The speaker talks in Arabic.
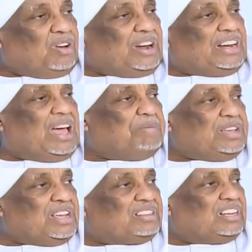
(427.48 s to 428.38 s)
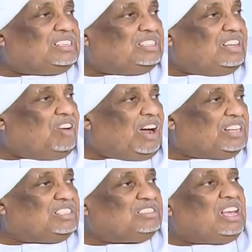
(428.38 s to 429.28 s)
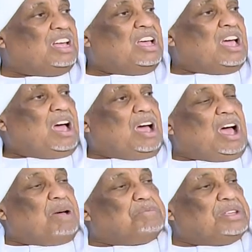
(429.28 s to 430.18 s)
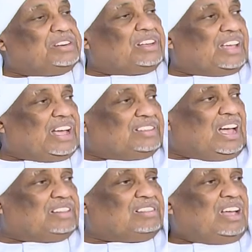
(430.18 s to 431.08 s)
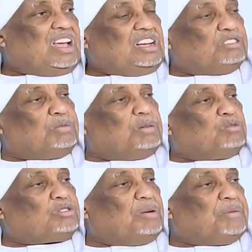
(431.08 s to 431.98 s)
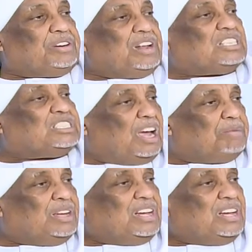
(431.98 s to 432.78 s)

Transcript: وإعلامية تقليدية وحديثة من قيادات حزب المؤتمر الشعبي